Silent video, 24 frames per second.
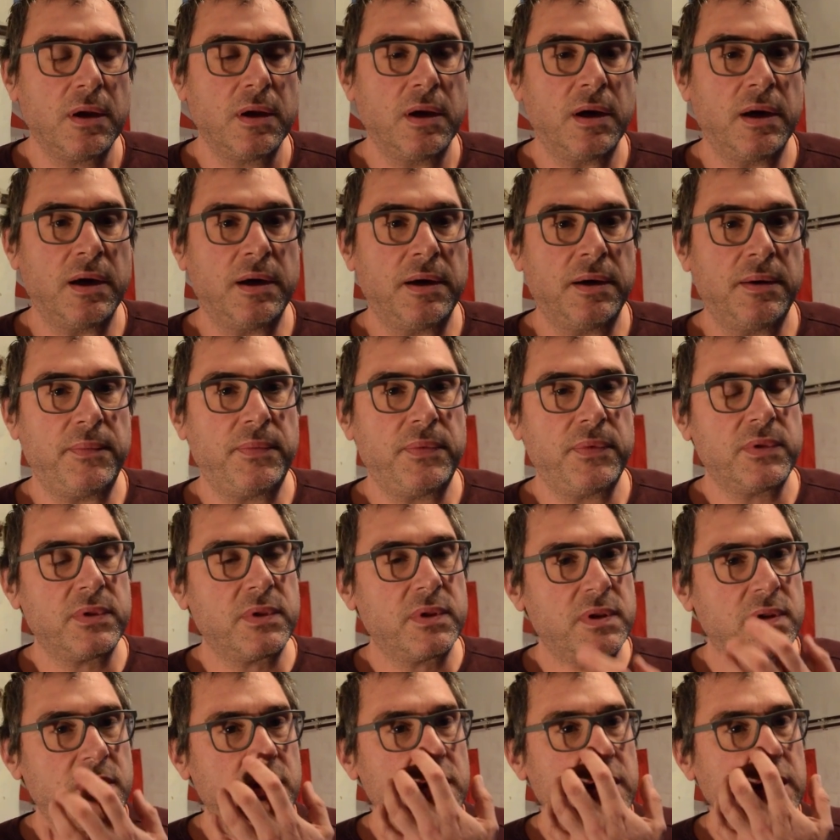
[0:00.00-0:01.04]
Äh,
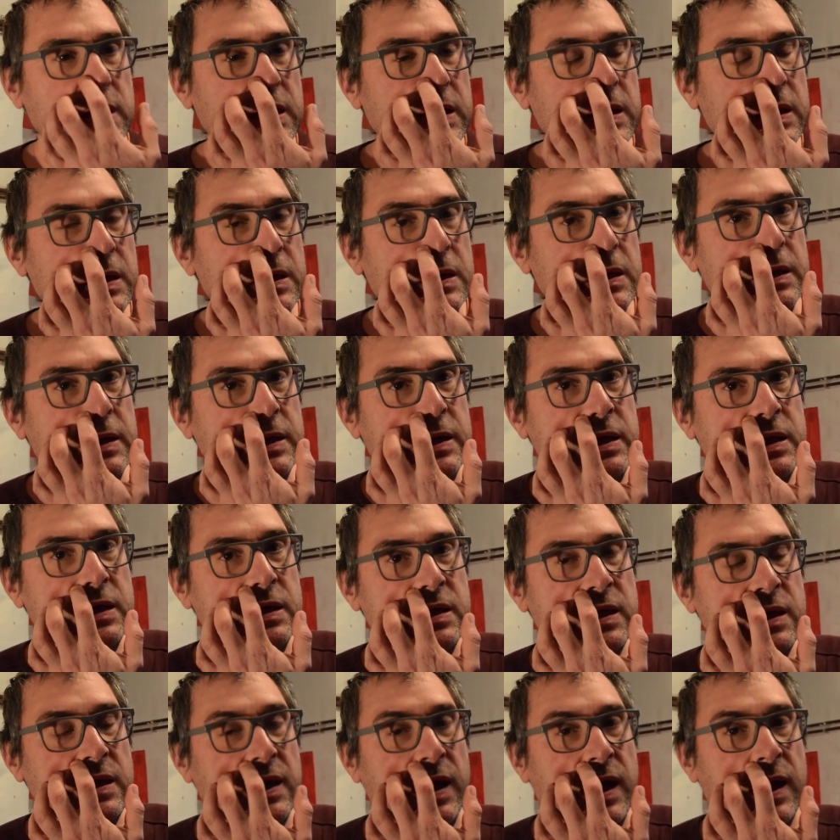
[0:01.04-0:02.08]
die,
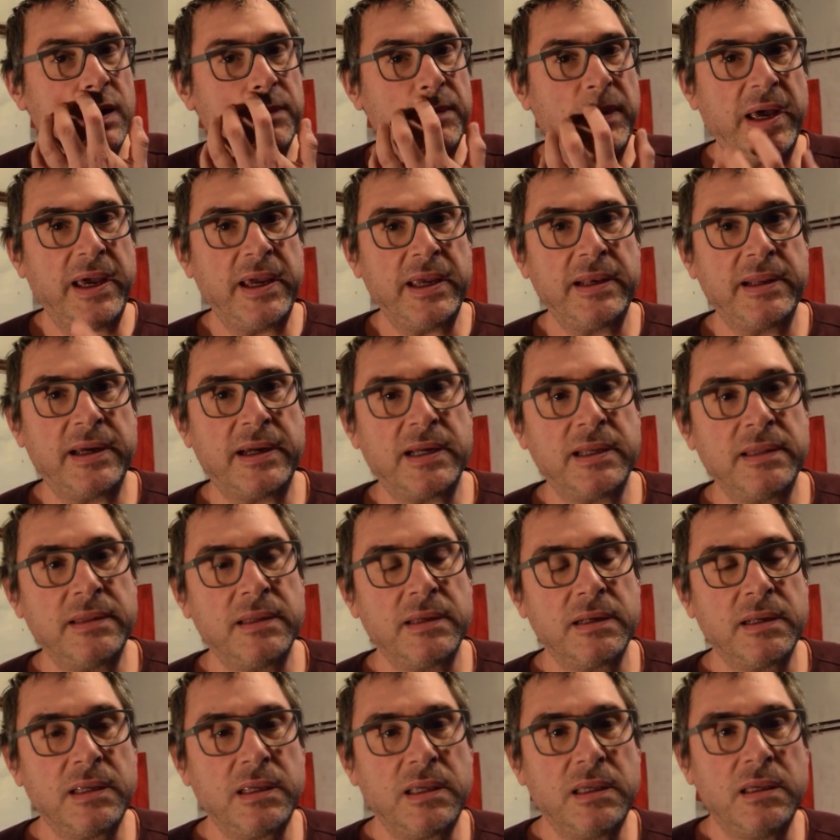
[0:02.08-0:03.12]
die
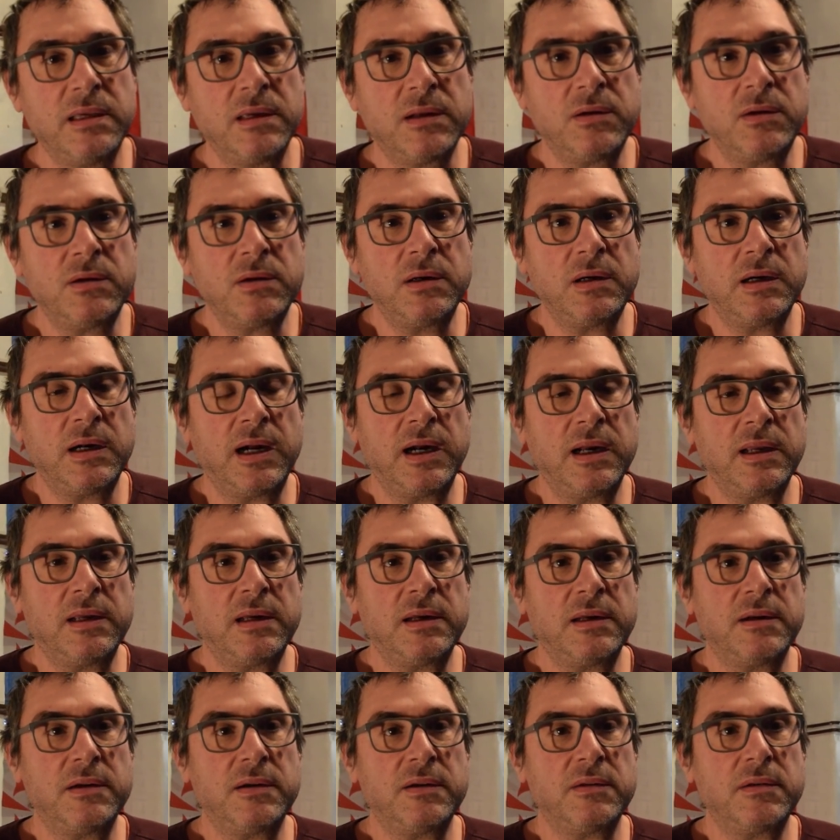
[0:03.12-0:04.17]
Nach-Maidan-Regierung
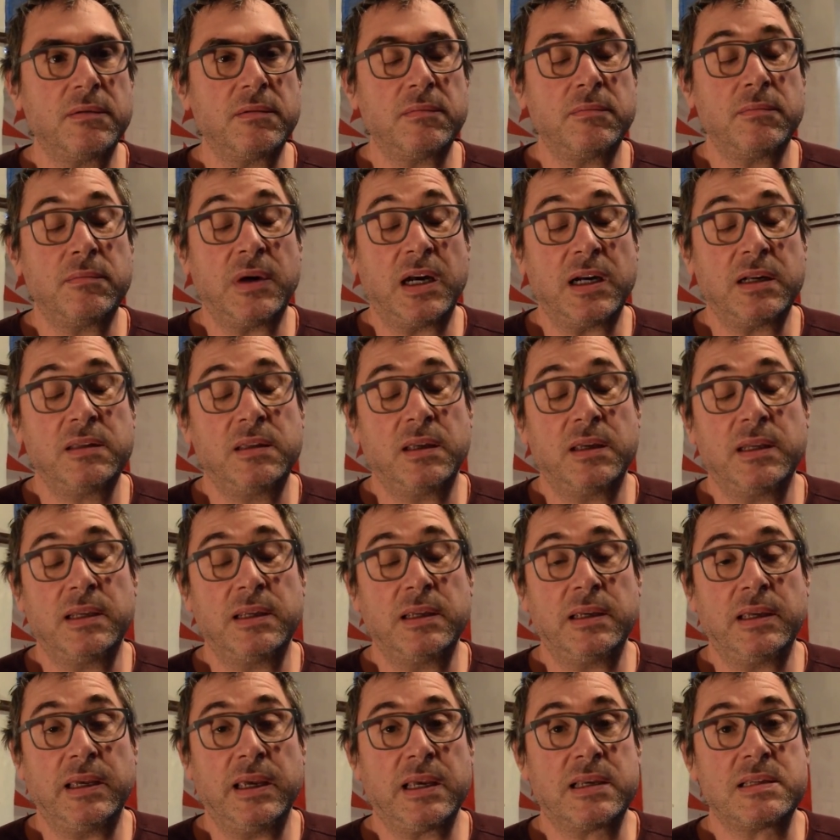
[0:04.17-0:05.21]
äh, macht
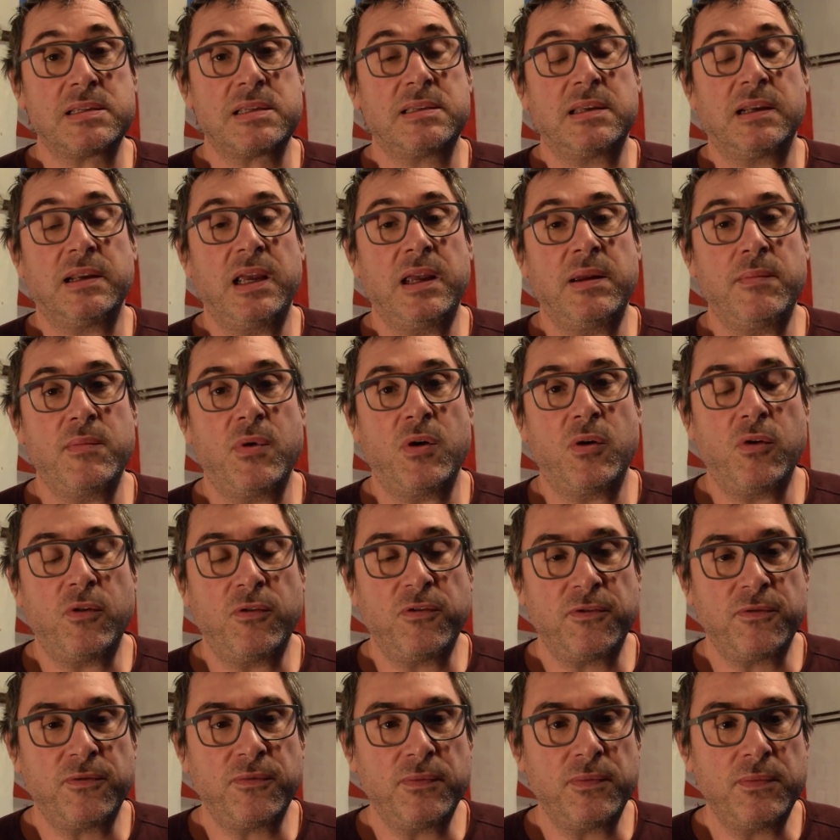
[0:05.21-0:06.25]
eine extrem
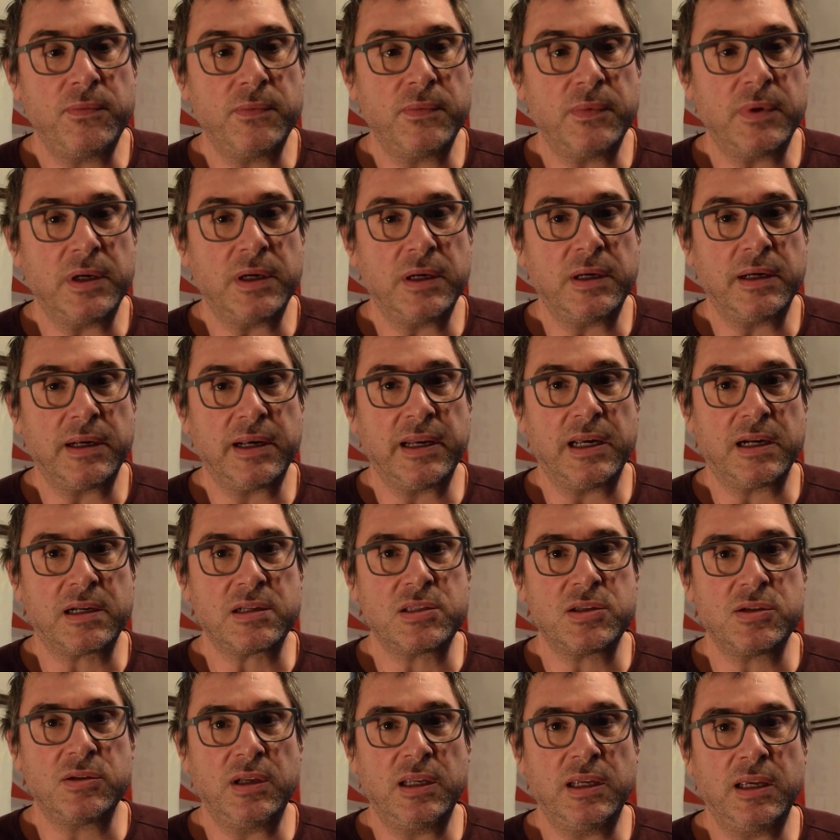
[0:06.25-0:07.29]
offen äh,
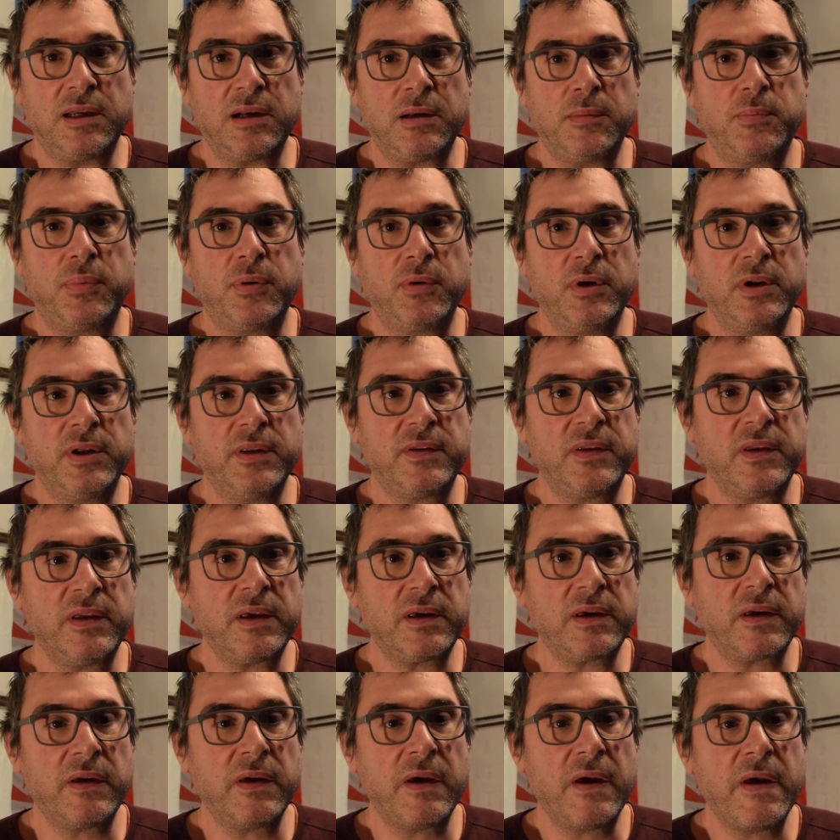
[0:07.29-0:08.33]
reaktionäre
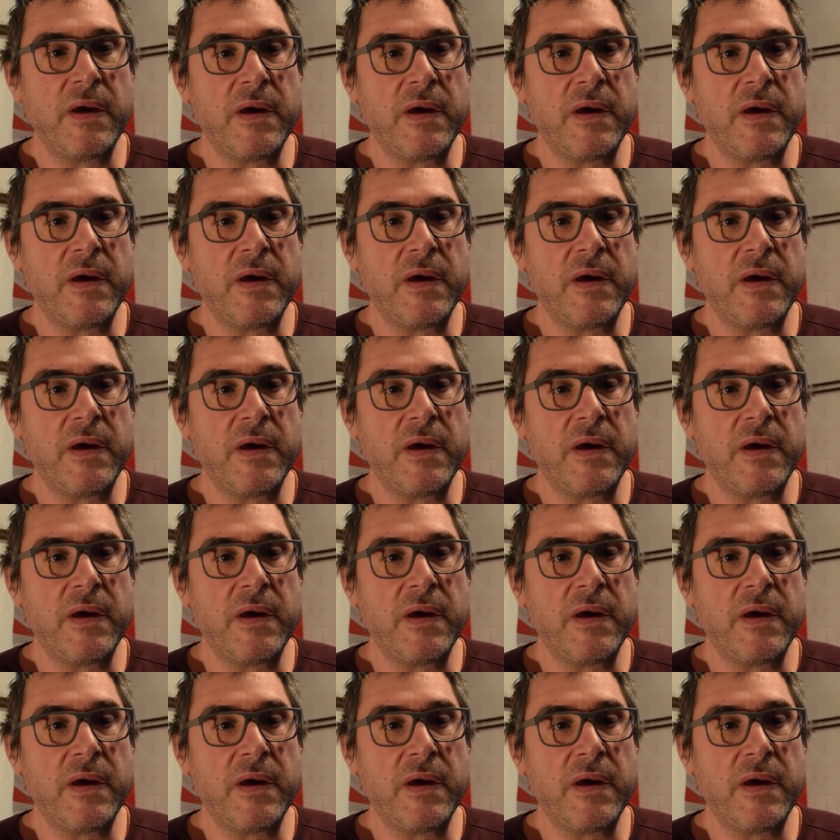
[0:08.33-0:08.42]
Politik.